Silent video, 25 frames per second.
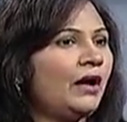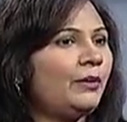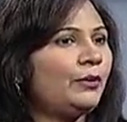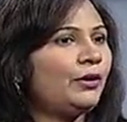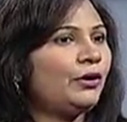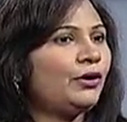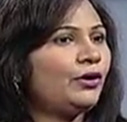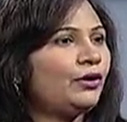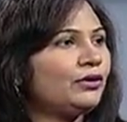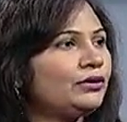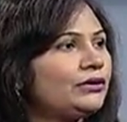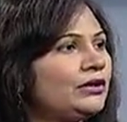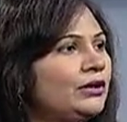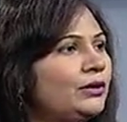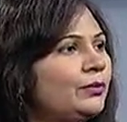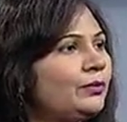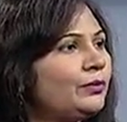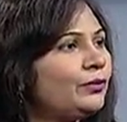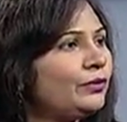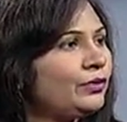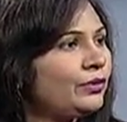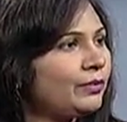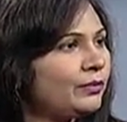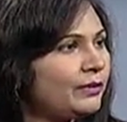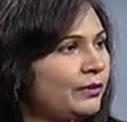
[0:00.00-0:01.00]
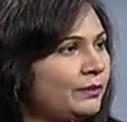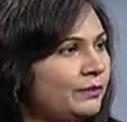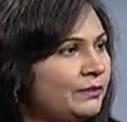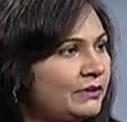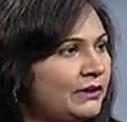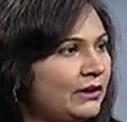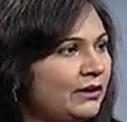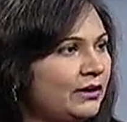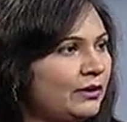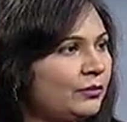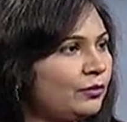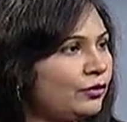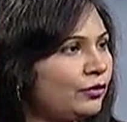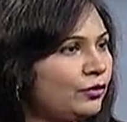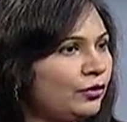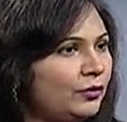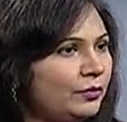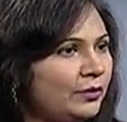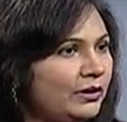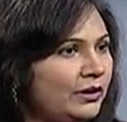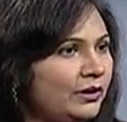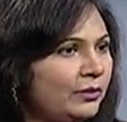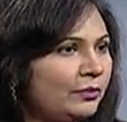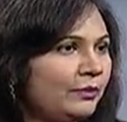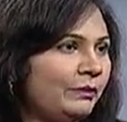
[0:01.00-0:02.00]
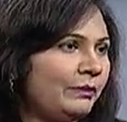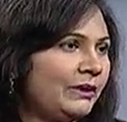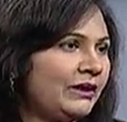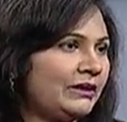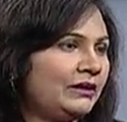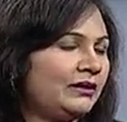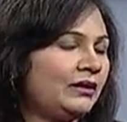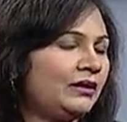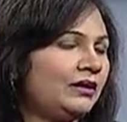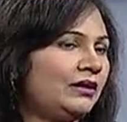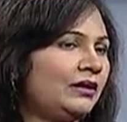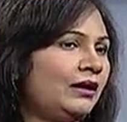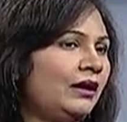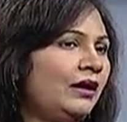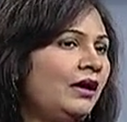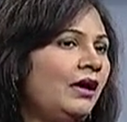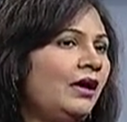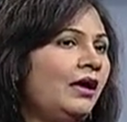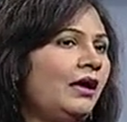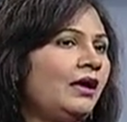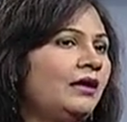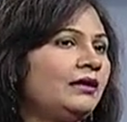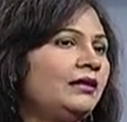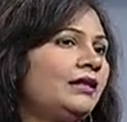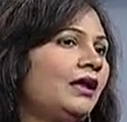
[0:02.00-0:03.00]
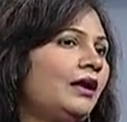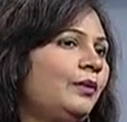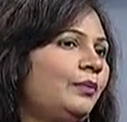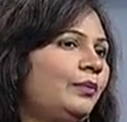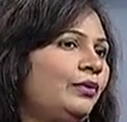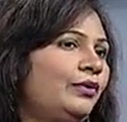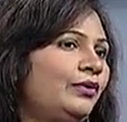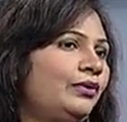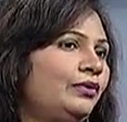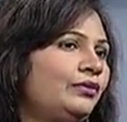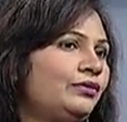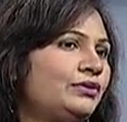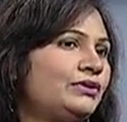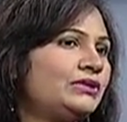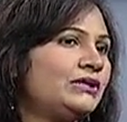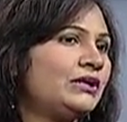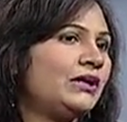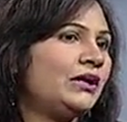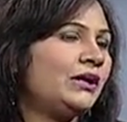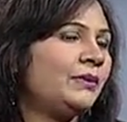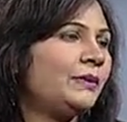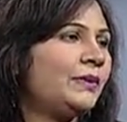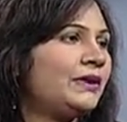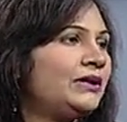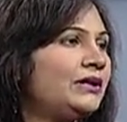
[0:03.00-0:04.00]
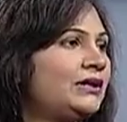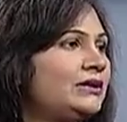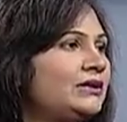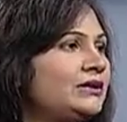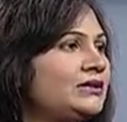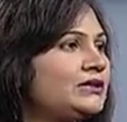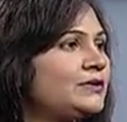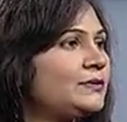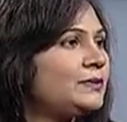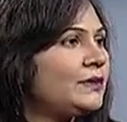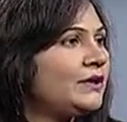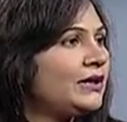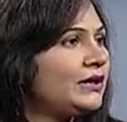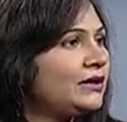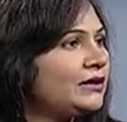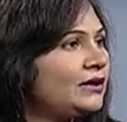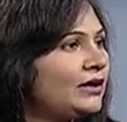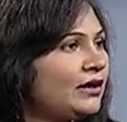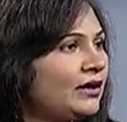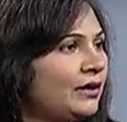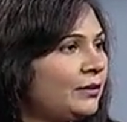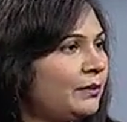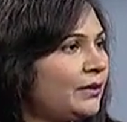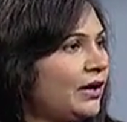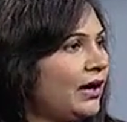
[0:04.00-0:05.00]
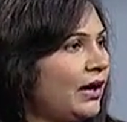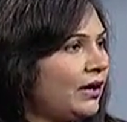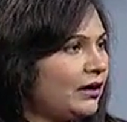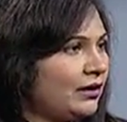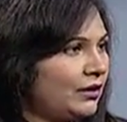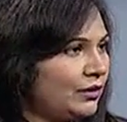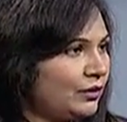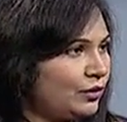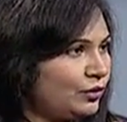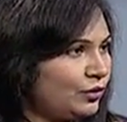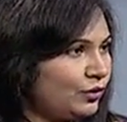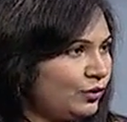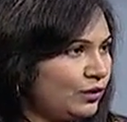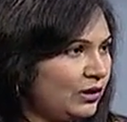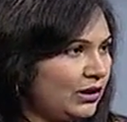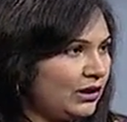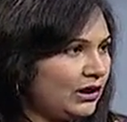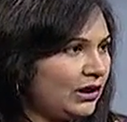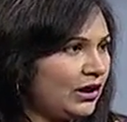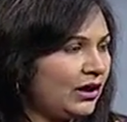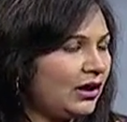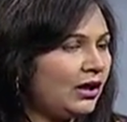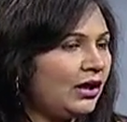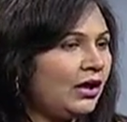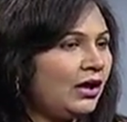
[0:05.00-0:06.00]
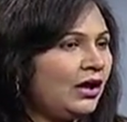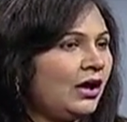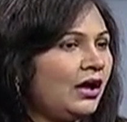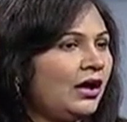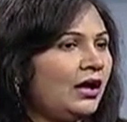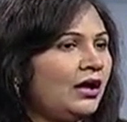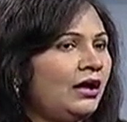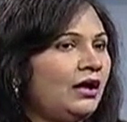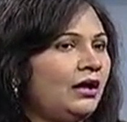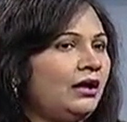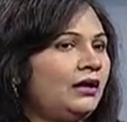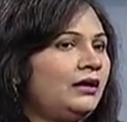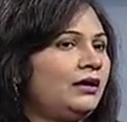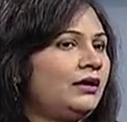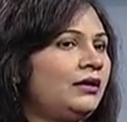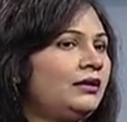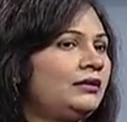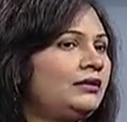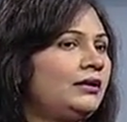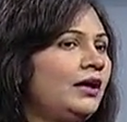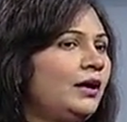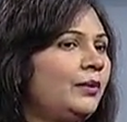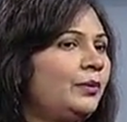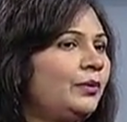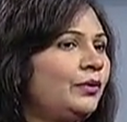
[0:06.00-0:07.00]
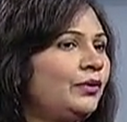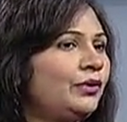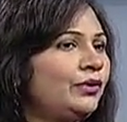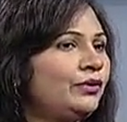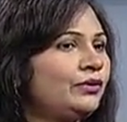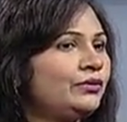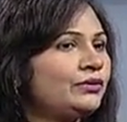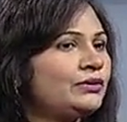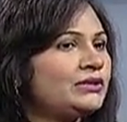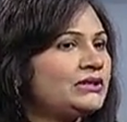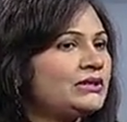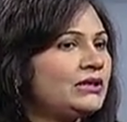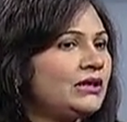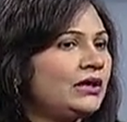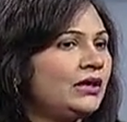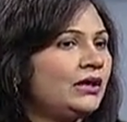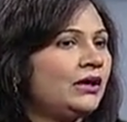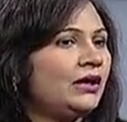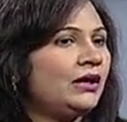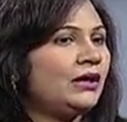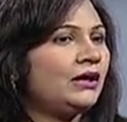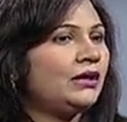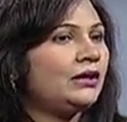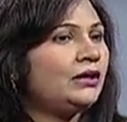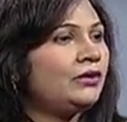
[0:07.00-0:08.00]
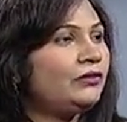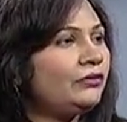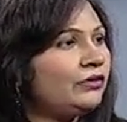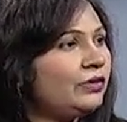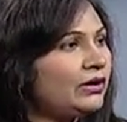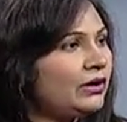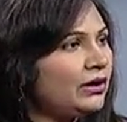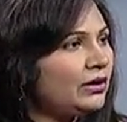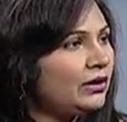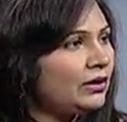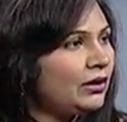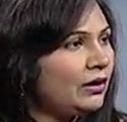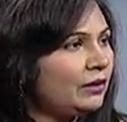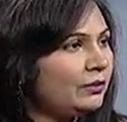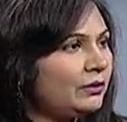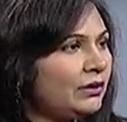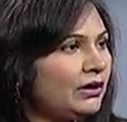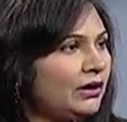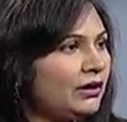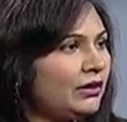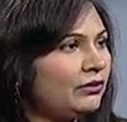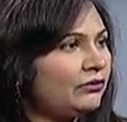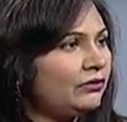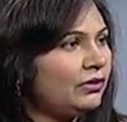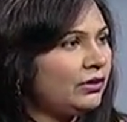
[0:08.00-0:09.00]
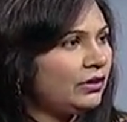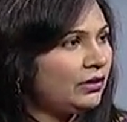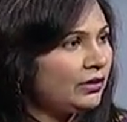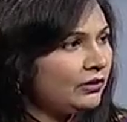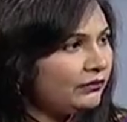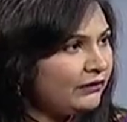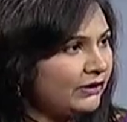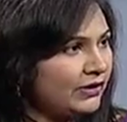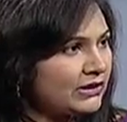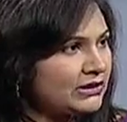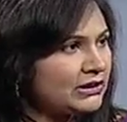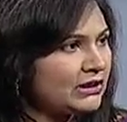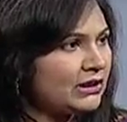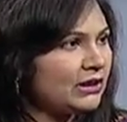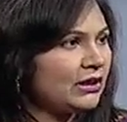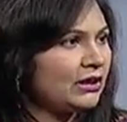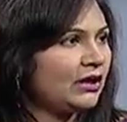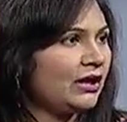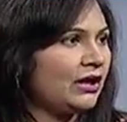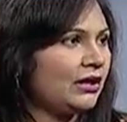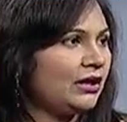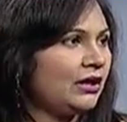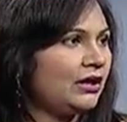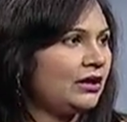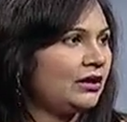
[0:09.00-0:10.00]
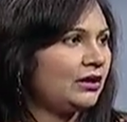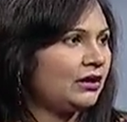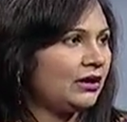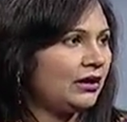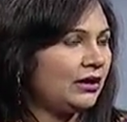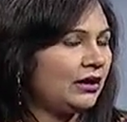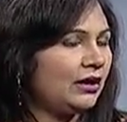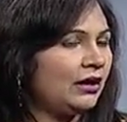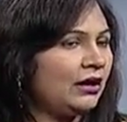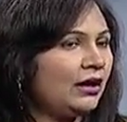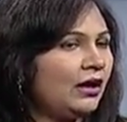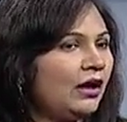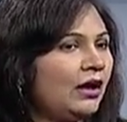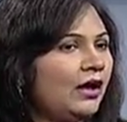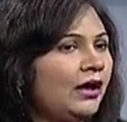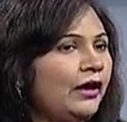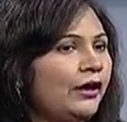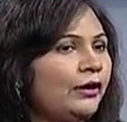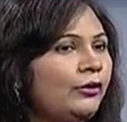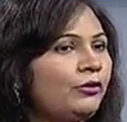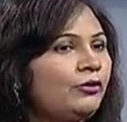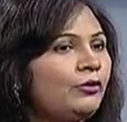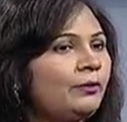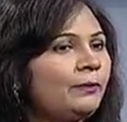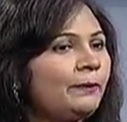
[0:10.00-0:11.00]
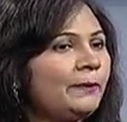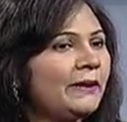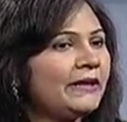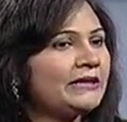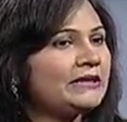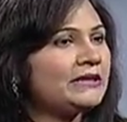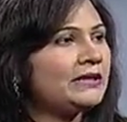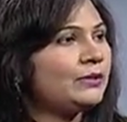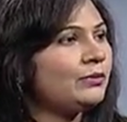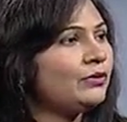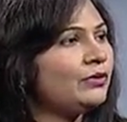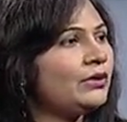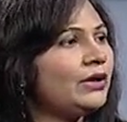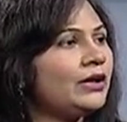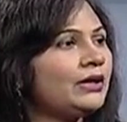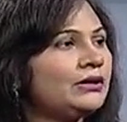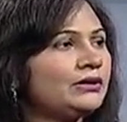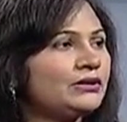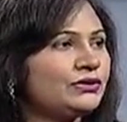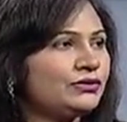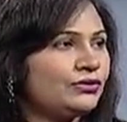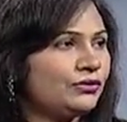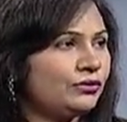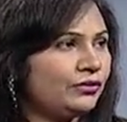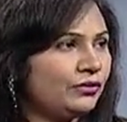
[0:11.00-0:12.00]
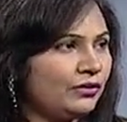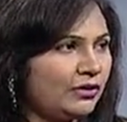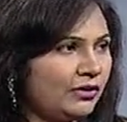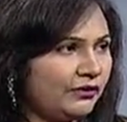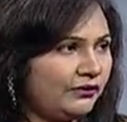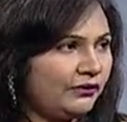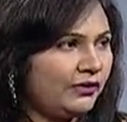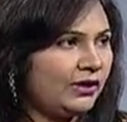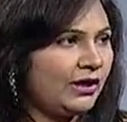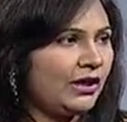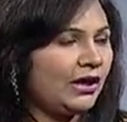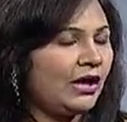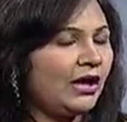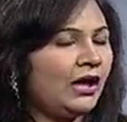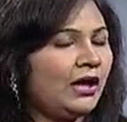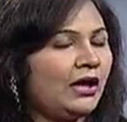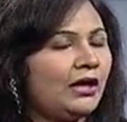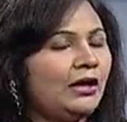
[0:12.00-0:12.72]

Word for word: আমার রক্তের পরিমাপটা হিমোগ্লোবিনের মাত্রাটা তারপরে হচ্ছে হেপাটাইটিস বি এর দ্বারা আমি আক্রান্ত কিনা তারপরে হচ্ছে ইউরিনে আমি ইউরিন ইনফেকশনের ক্যারিয়ার কিনা এরকম পাঁচ এবং আলট্রাসোনোগ্রাফি